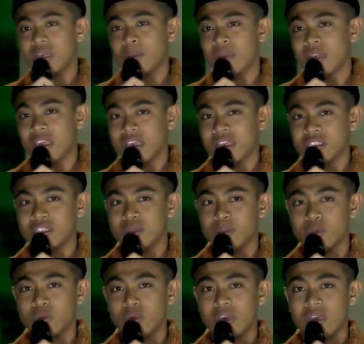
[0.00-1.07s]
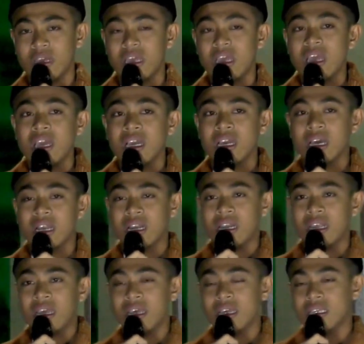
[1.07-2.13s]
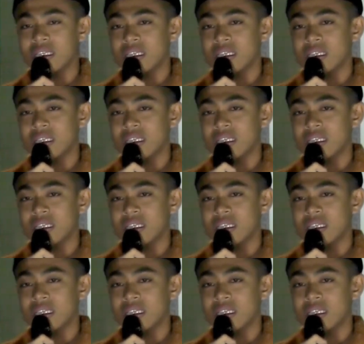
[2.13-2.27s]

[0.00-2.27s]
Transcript: mereka semua karena